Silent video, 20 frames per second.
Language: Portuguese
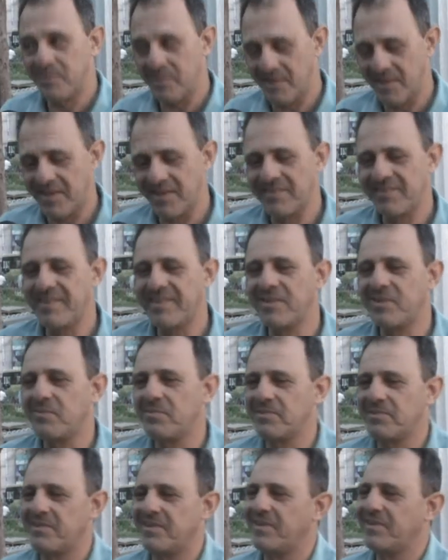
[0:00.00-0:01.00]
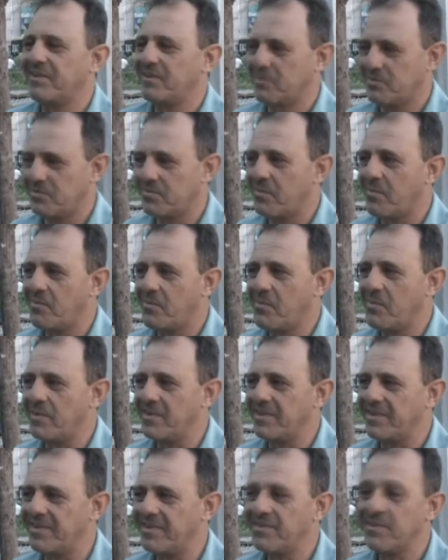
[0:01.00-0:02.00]
Os pedestres ainda estão precisando acostumar um pouco
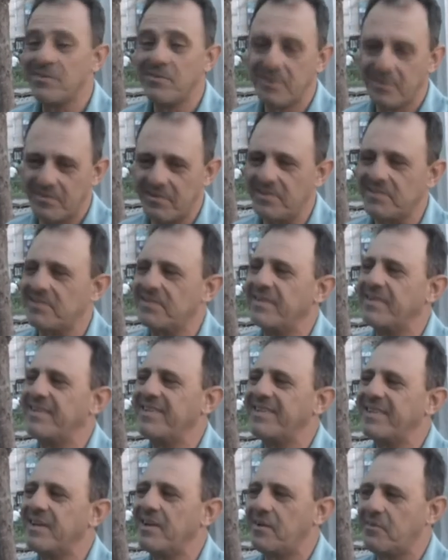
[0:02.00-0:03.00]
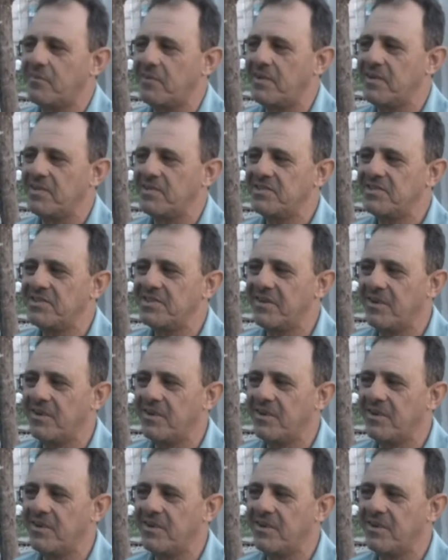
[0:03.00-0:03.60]
ainda. Eles estão avançando, entrando na frente.